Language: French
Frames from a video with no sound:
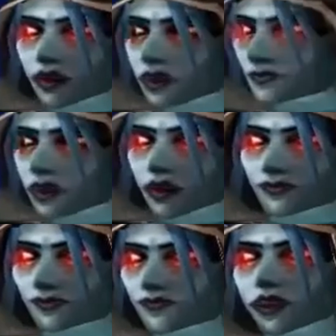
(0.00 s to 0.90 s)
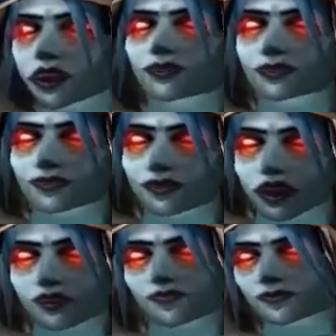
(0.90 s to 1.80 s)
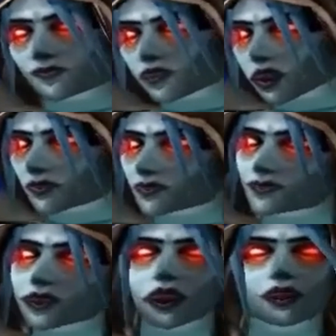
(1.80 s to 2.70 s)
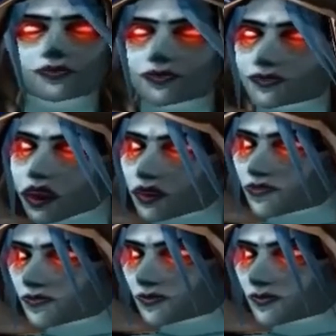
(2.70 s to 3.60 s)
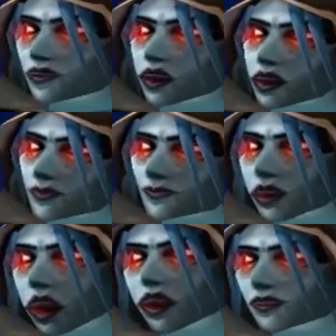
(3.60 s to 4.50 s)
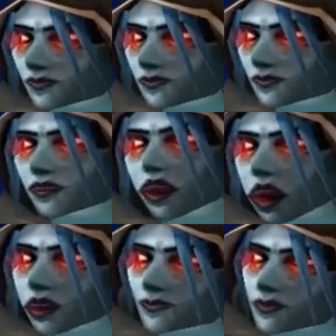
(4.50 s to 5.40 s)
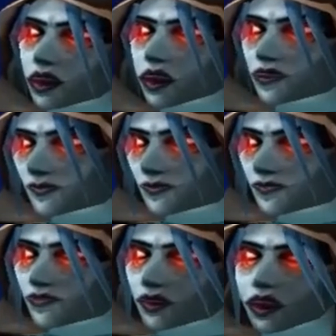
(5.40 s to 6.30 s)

Enrôler ces gnolls pourrait nous servir. Leur chef de meute doit se tapir quelque part dans les environs.